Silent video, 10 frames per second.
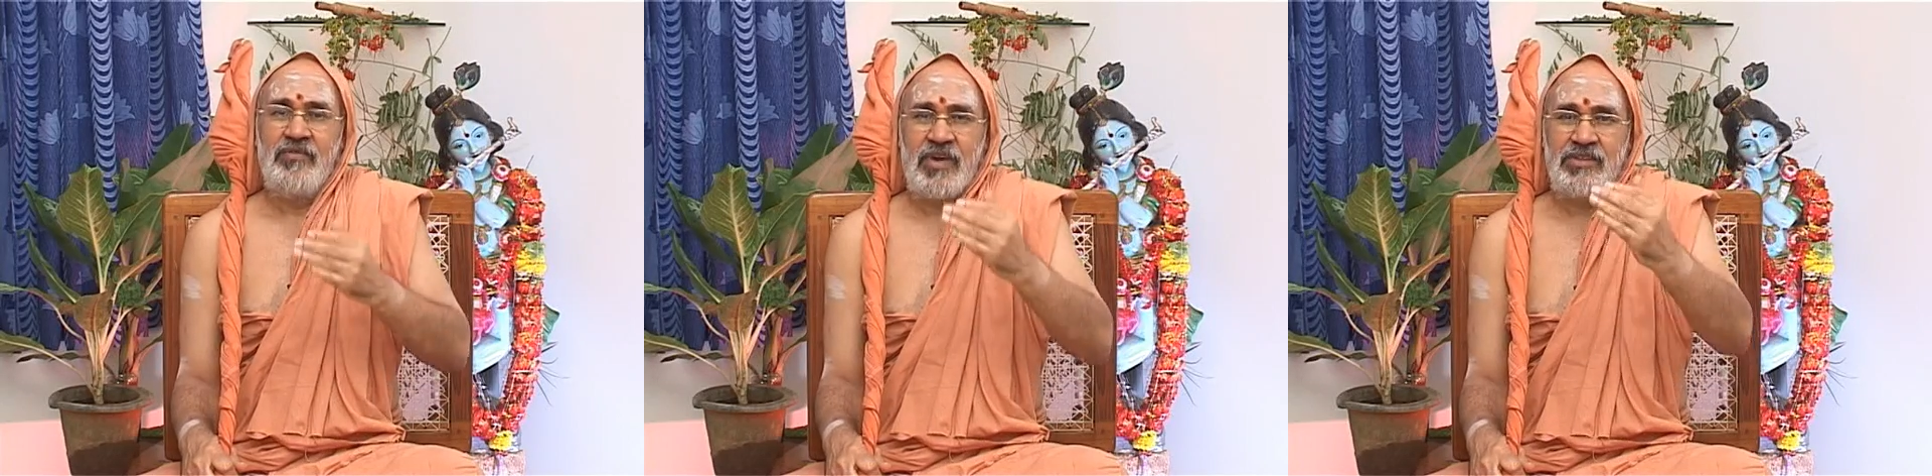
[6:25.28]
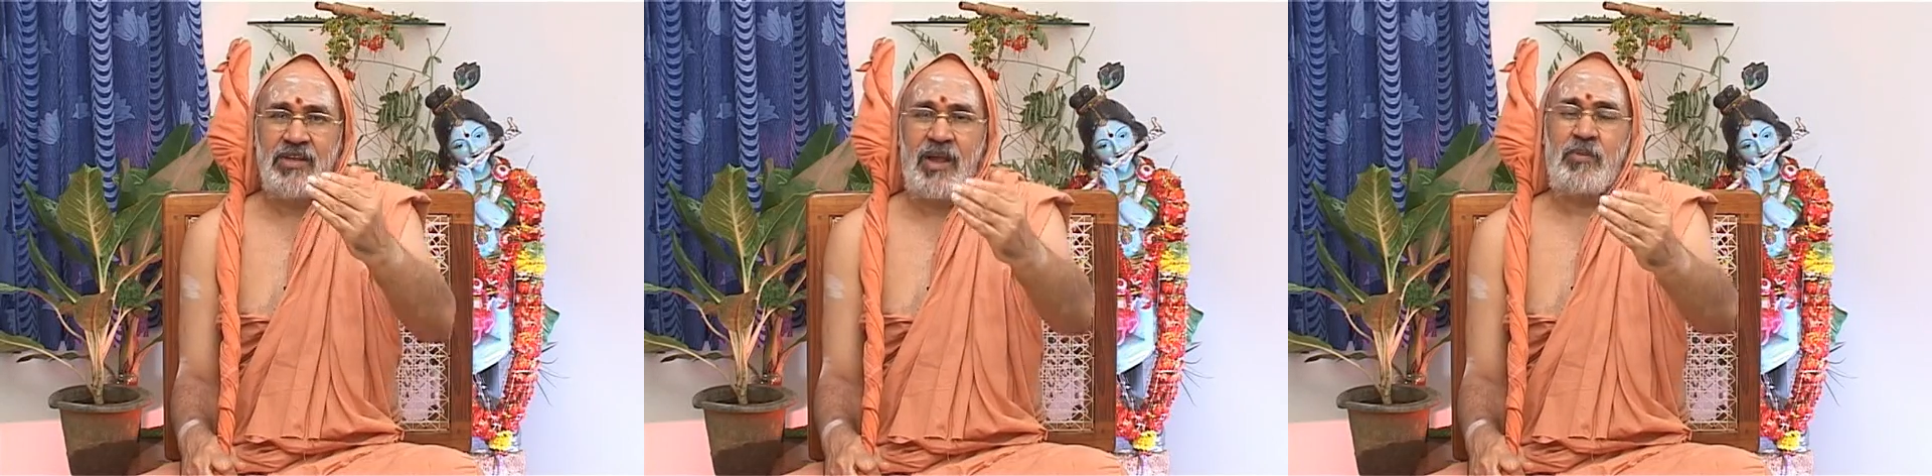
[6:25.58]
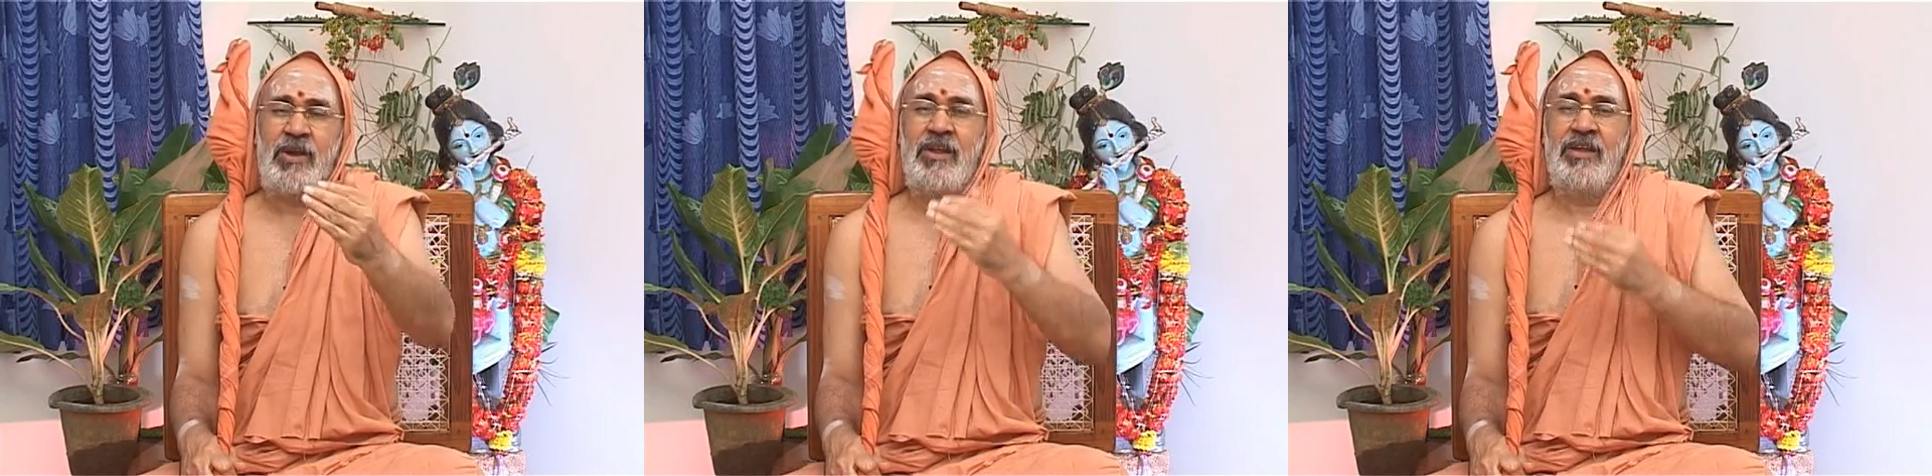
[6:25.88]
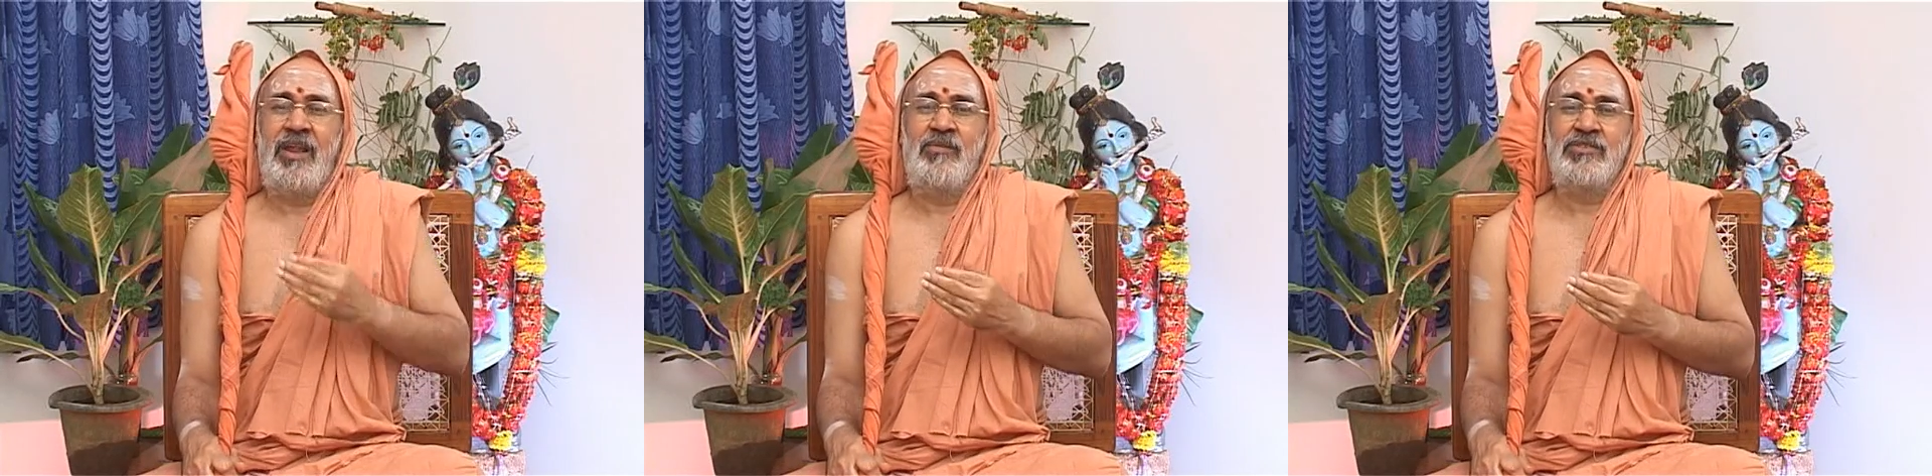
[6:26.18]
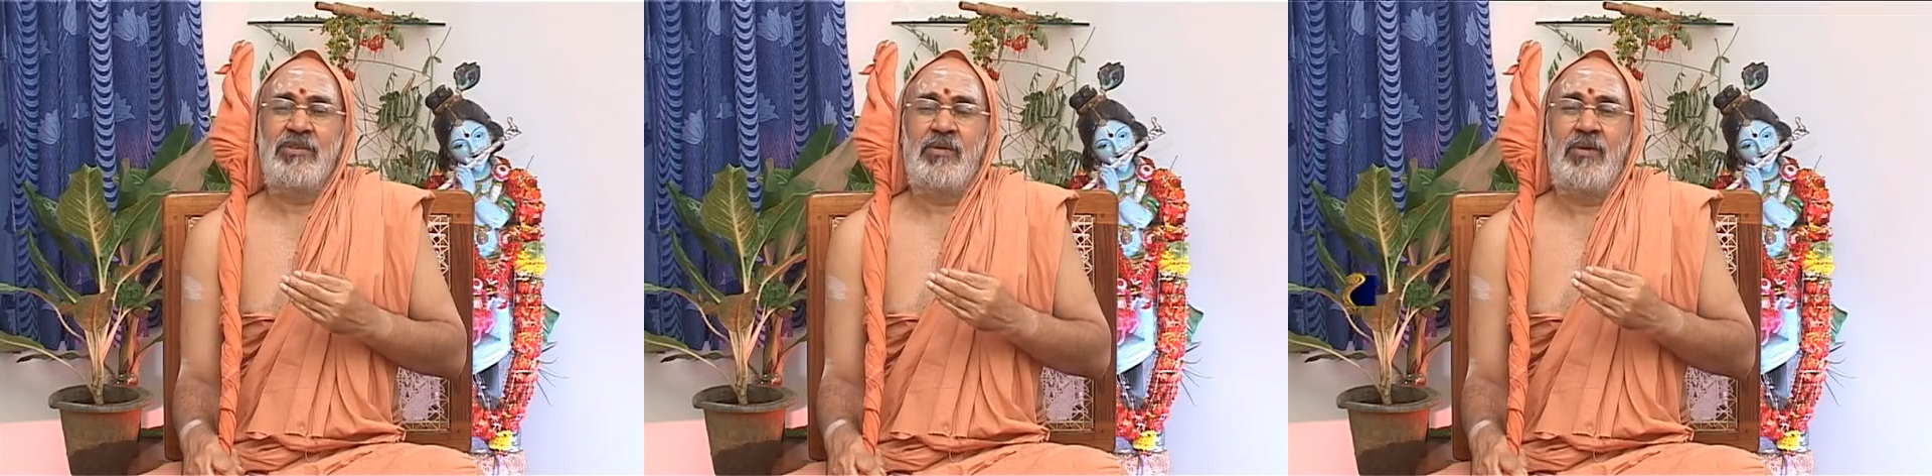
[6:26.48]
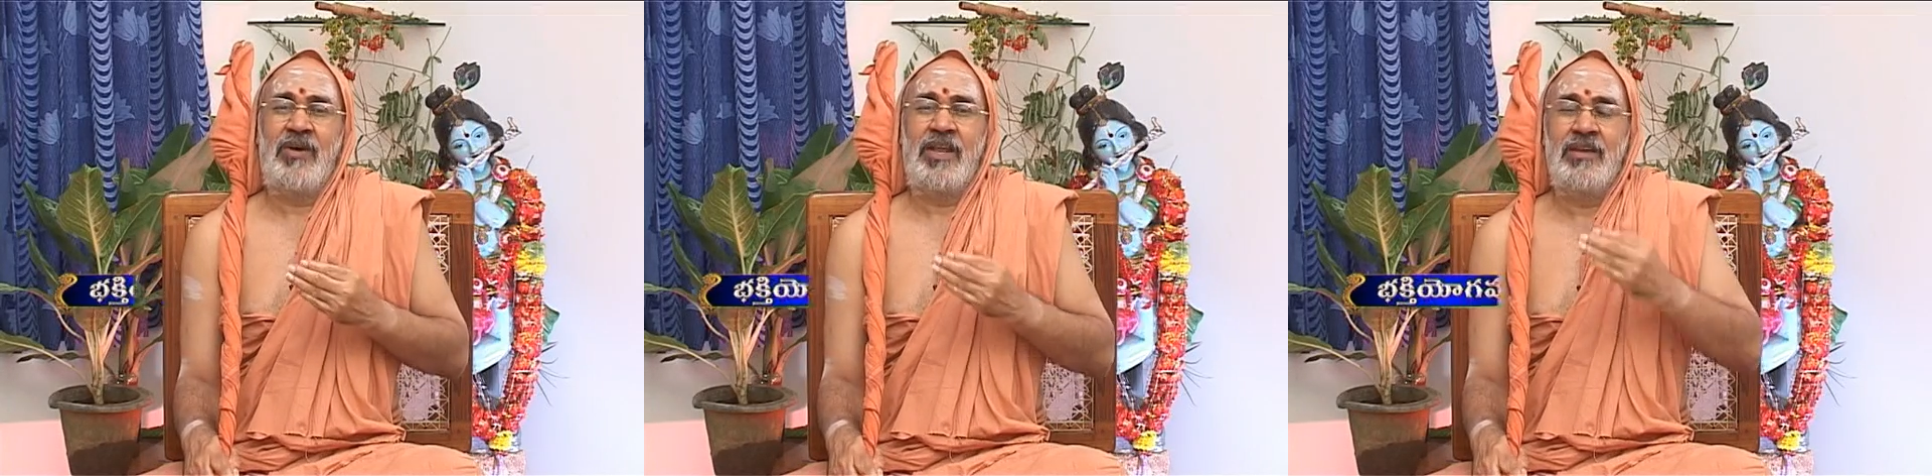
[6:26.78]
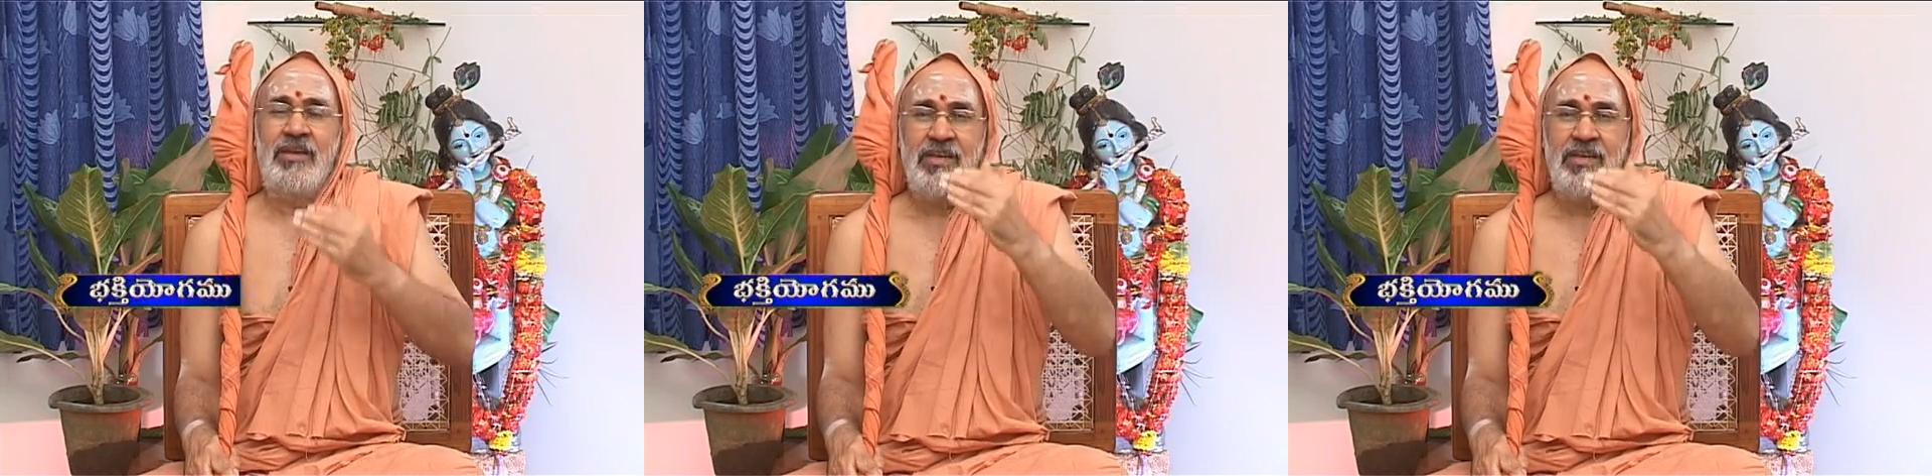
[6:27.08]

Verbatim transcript: వ్యక్తి నా పట్ల ఇలా మసులుకోవాలి